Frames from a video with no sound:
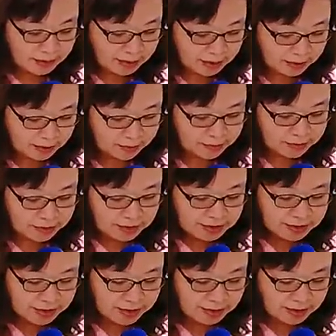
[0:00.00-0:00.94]
好。
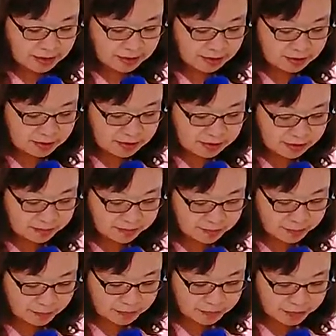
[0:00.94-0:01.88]
下列何者
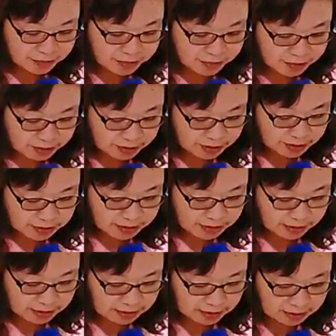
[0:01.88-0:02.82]
不是以
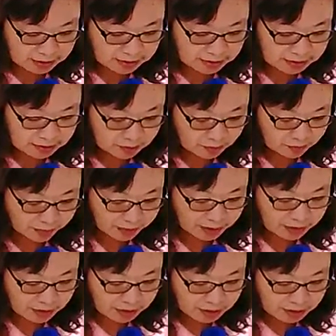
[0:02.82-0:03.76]
产科
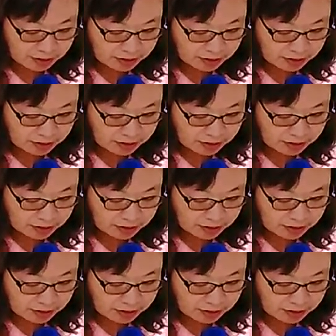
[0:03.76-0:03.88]
为，